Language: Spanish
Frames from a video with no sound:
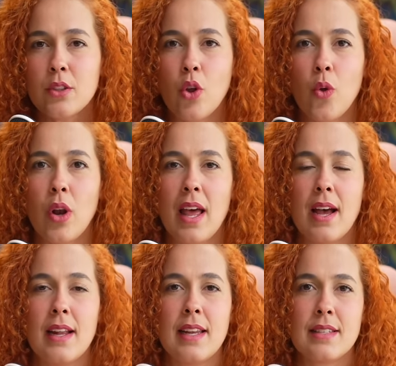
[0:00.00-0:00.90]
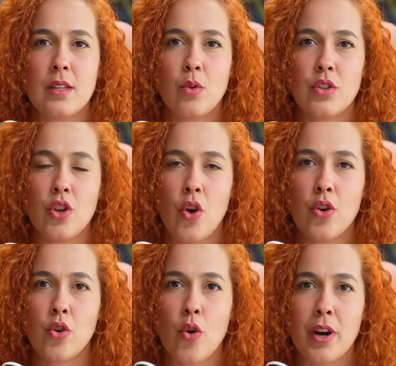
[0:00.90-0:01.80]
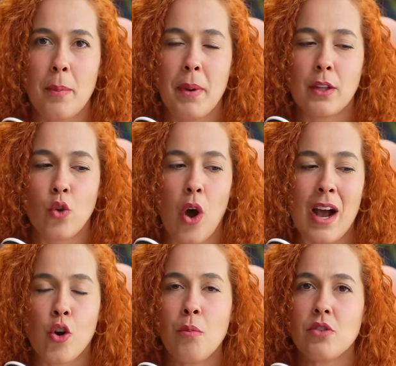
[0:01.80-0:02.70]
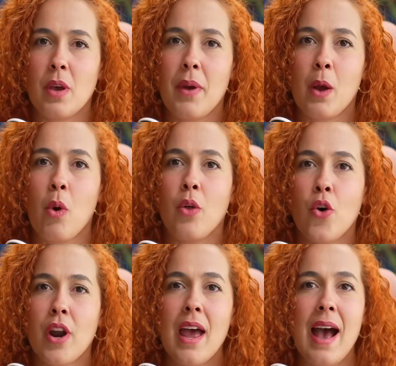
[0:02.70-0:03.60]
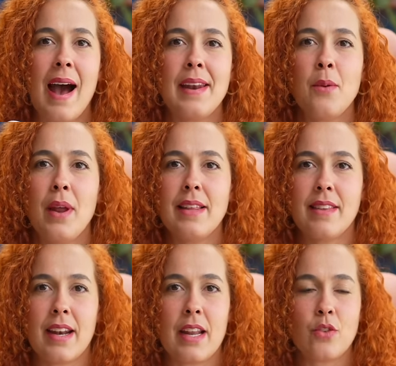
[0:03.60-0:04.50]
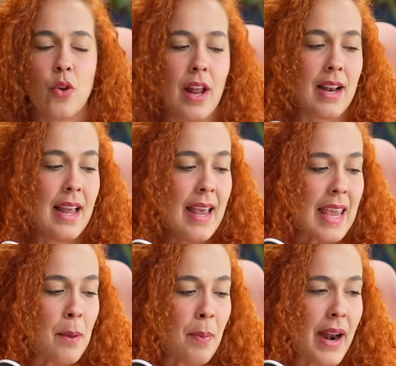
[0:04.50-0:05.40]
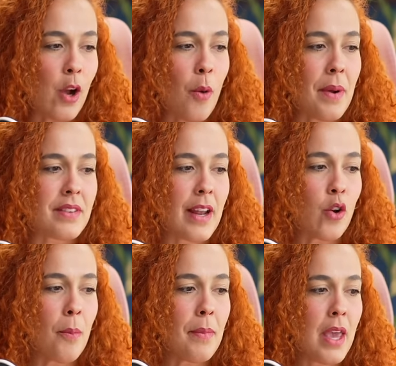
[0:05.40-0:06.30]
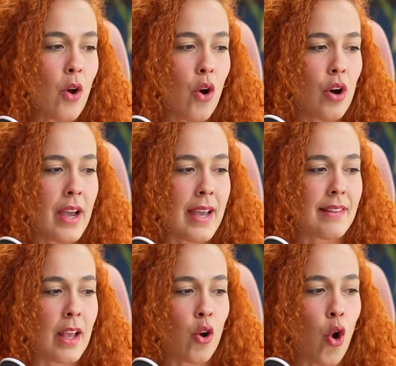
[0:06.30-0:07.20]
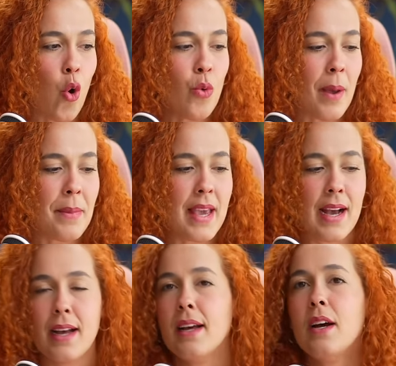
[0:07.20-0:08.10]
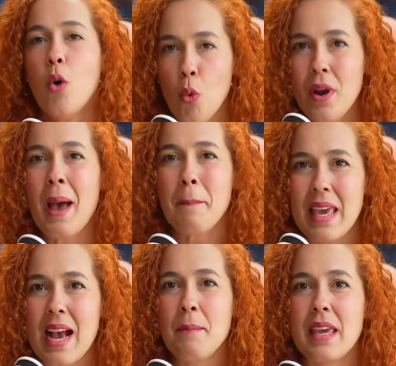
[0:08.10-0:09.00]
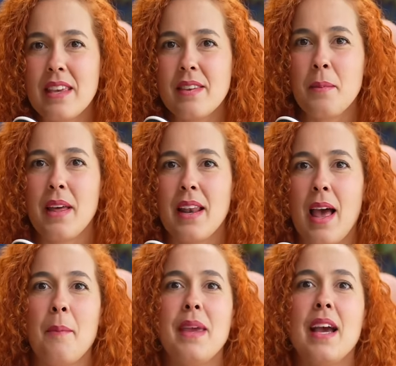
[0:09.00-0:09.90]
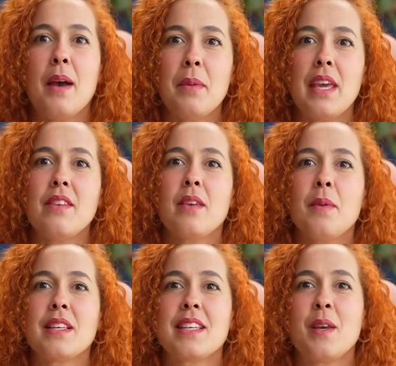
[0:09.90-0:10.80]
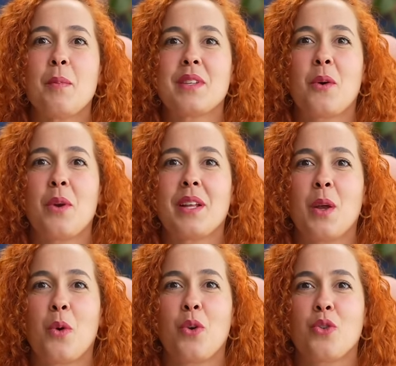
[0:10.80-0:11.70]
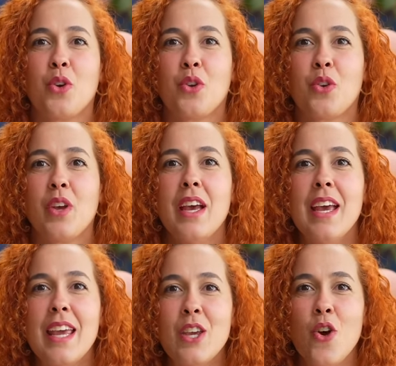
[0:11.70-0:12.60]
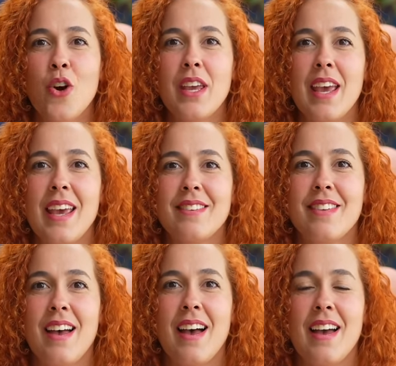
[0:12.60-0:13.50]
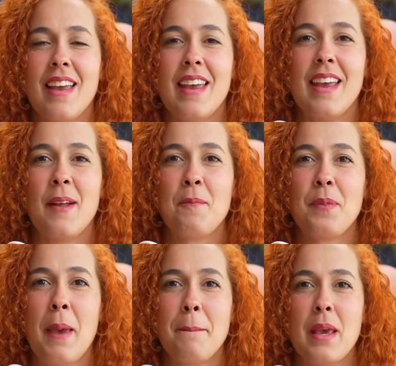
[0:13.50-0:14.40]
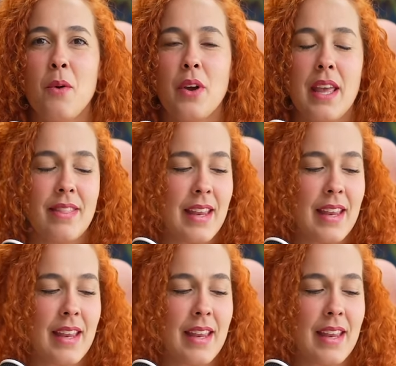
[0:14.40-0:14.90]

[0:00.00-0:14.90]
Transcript: toda la, situación con respecto a cómo se ve Ecuador a nivel internacional. Y para conversar conmigo eh, tengo una amiga, una amiga amiguísima de las amigas amiguísimas que siempre se conecta con nosotros y hoy está em, en vivo y en